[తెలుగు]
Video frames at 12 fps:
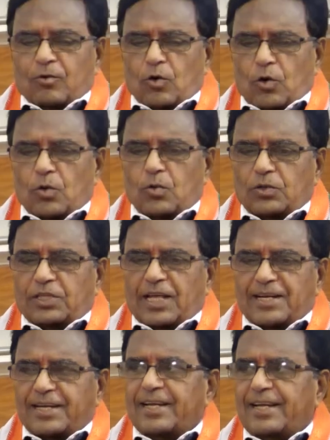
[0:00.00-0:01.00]
కొడుకు
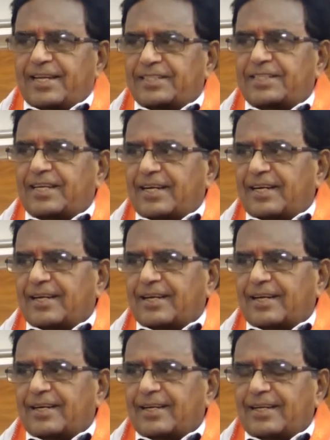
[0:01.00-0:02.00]
తండ్రికి అగెయిన్స్ట్గా
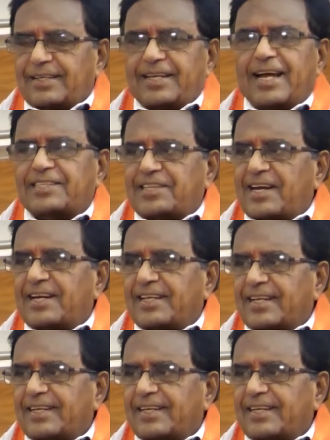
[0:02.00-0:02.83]
న్యాయస్థానానికి